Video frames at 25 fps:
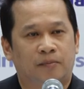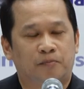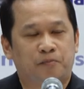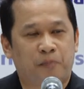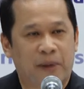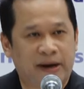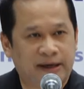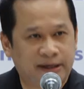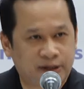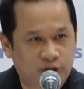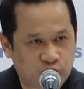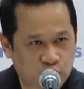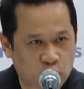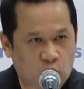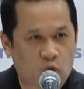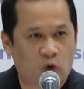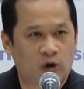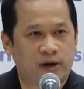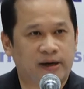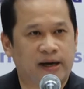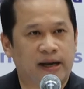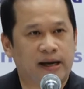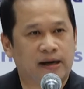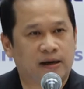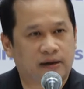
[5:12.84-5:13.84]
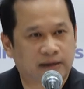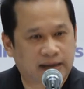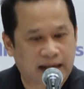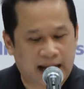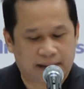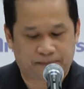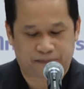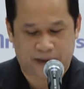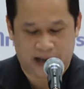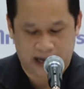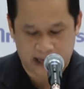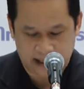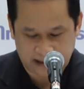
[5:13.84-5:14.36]
เป็นโจรในคราบ
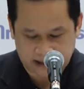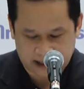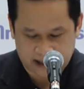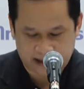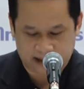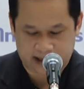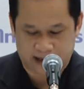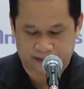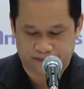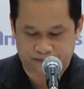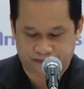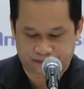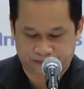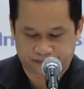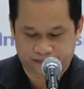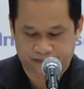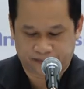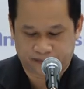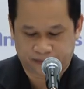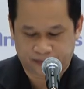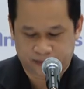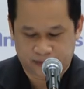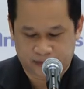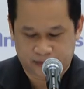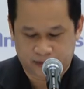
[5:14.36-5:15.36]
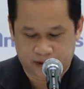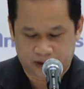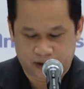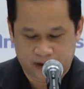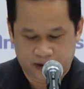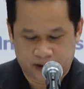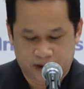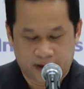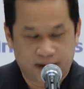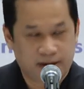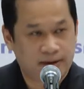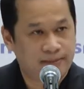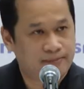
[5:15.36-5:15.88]
ผ้าเหลืองครับ
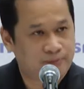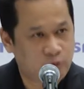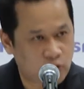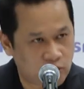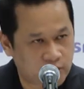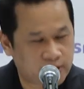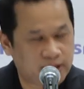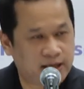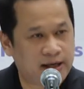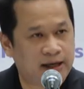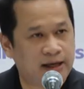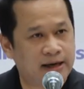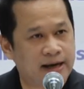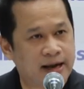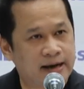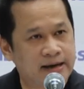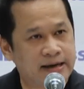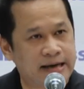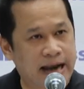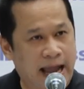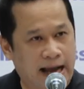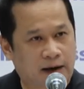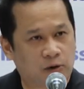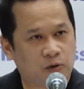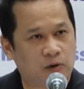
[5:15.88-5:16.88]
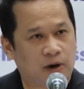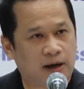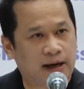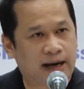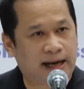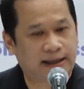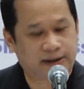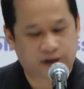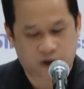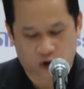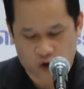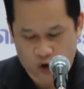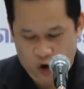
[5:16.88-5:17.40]
พวกนี้นั้นหนักกว่าฆา
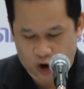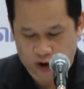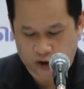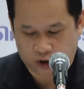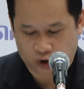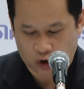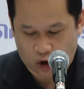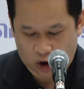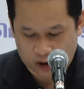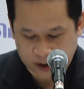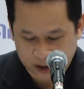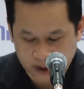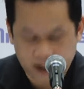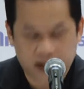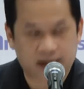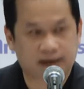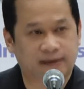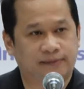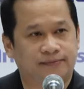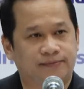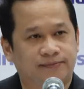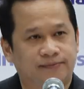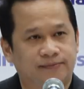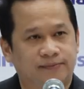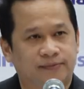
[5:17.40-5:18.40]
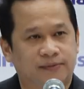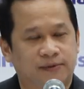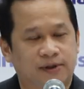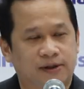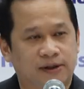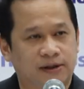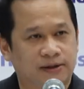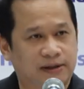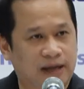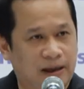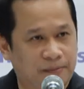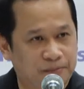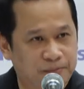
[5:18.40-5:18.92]
ตกรต่อเนื่อง คื
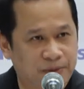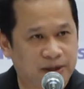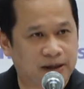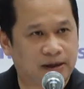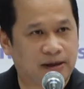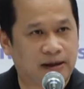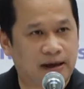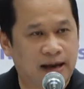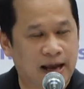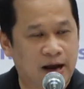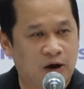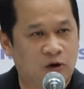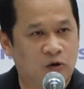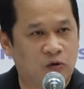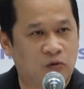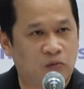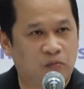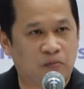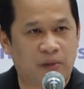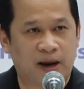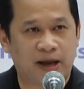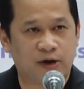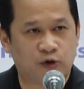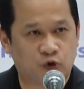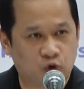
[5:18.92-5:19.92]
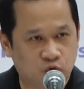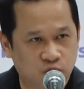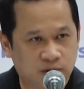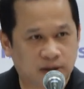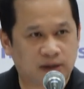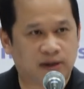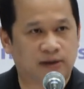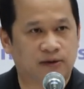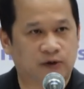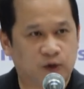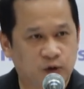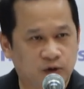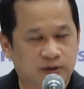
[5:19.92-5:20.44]
อทำผิดแล้วไม่รู้สึ
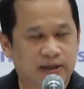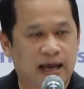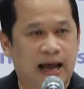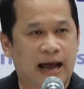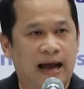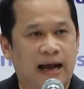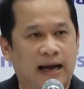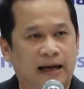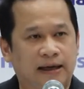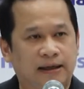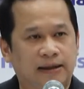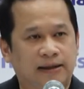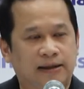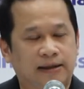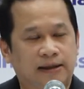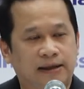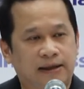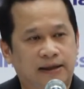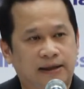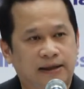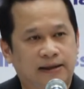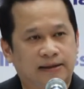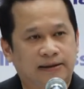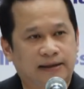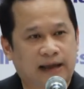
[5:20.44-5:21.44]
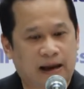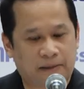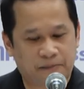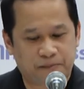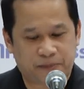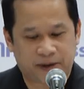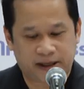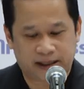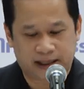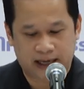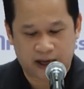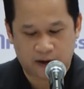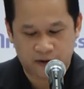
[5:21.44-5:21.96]
กรู้สาทำ
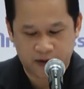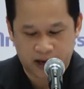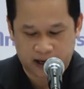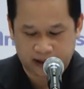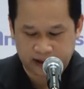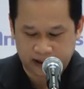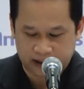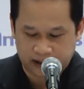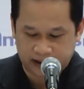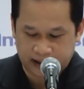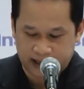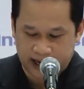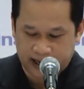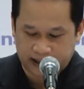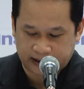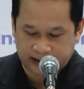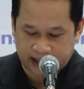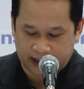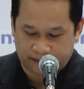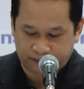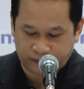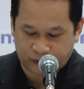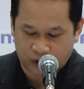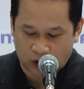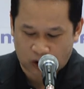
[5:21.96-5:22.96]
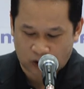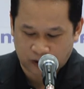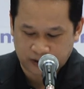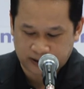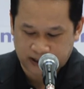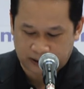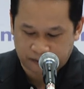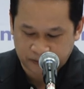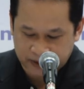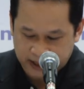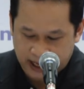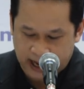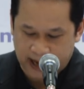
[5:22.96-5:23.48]
ผิดแล้วยังเดินหน้าทำต่อ
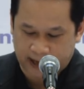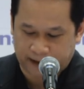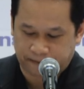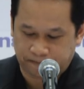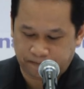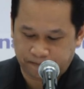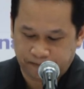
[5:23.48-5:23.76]
ซ้ำซาก